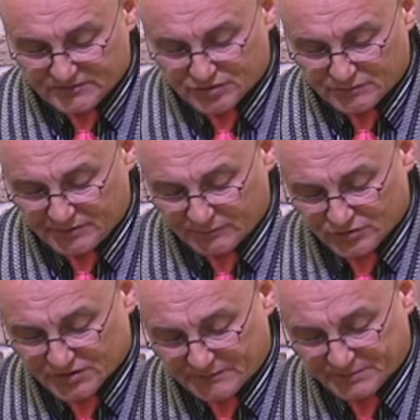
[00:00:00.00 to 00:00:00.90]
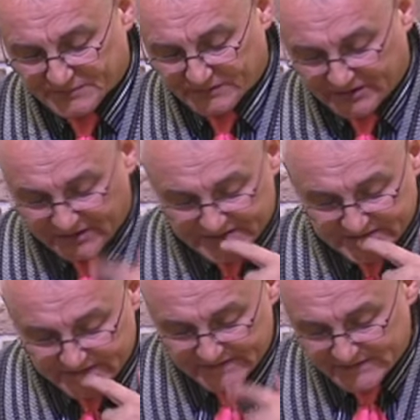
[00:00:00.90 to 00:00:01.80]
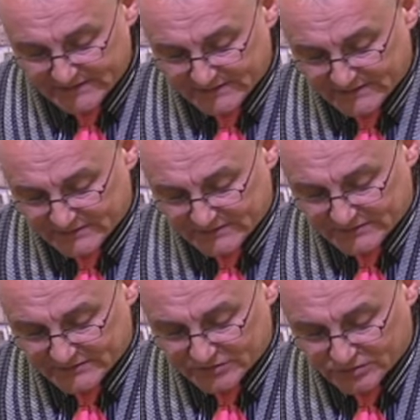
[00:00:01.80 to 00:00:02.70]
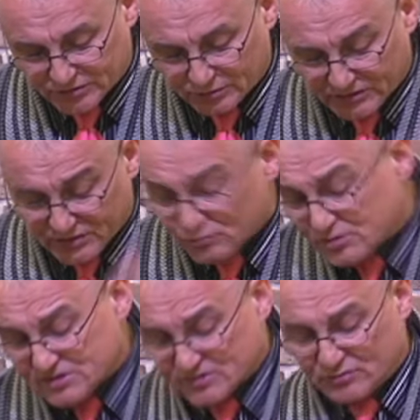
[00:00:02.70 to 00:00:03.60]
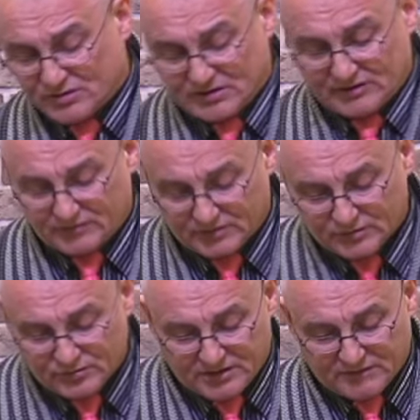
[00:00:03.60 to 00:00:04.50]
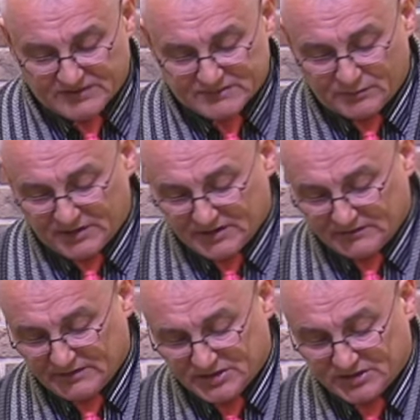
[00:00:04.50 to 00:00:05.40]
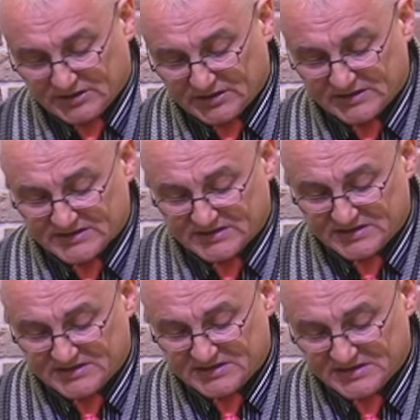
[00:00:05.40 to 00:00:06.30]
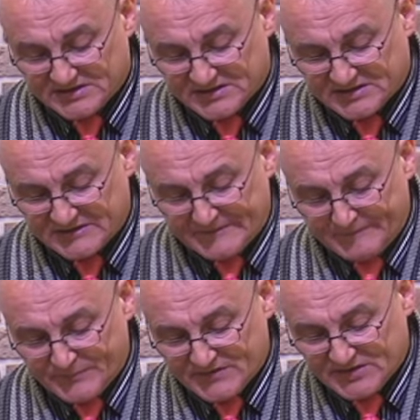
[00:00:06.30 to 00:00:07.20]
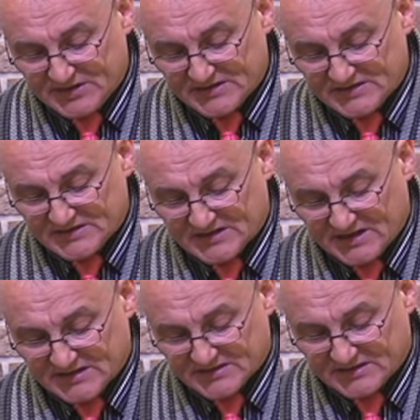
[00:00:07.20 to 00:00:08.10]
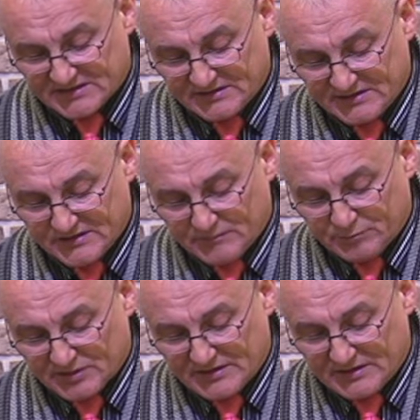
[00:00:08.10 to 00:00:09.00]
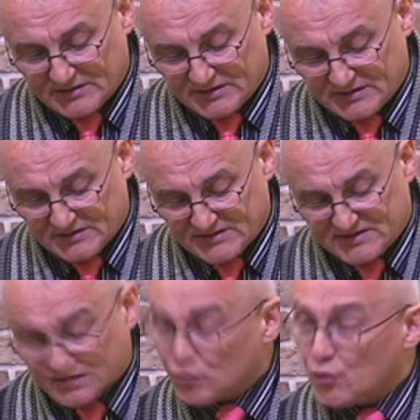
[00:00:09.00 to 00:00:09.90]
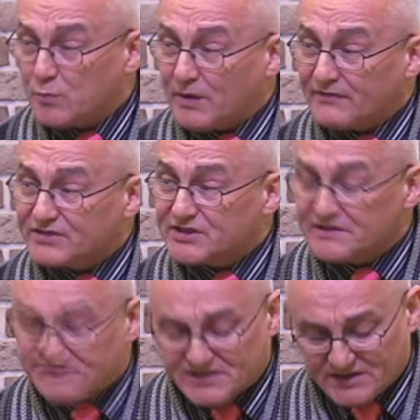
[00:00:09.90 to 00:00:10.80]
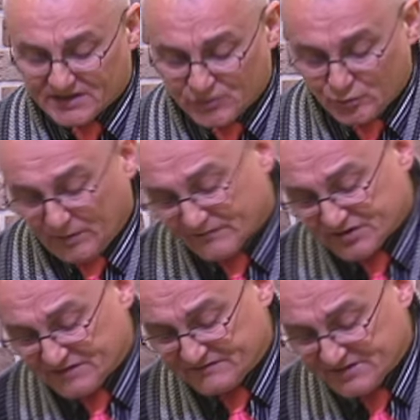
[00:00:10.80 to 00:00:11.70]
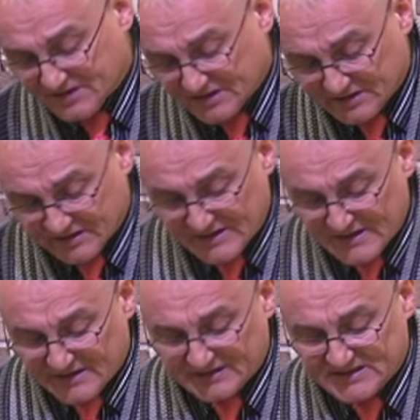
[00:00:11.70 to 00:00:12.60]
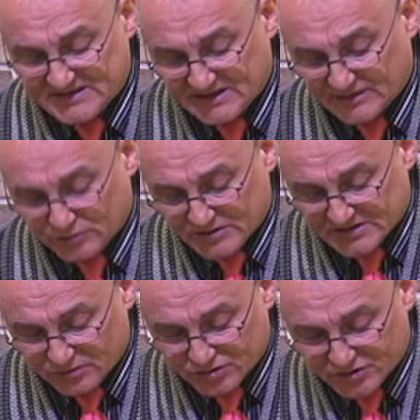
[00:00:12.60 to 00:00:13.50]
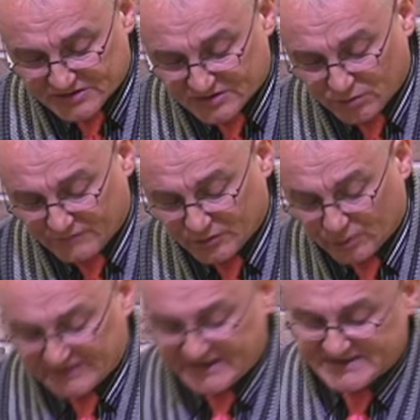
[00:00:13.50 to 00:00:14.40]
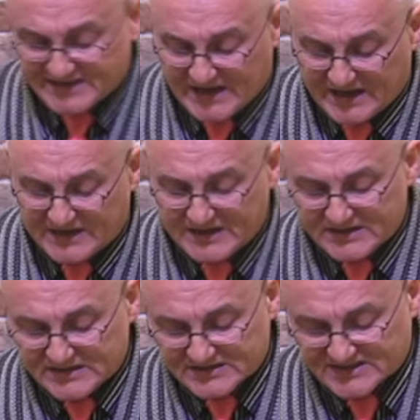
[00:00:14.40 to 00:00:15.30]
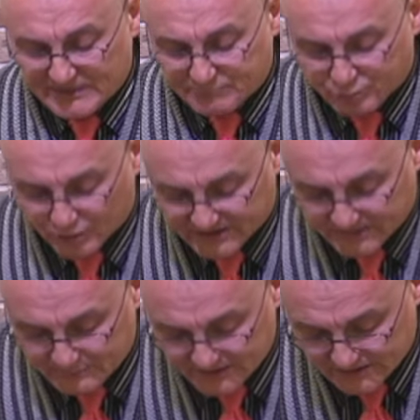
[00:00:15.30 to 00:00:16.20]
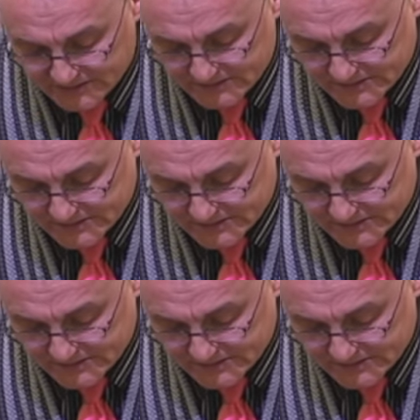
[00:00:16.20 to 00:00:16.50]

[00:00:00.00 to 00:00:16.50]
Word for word: чтобы немножко посмотреть, что такое суета? Вот Луки, 8 глава, 14 стих. Здесь интересно сказано про э, зерно, упавшее в тернии. Упавшее в тернии – это те, которые слушают Слово, но отходя заботами,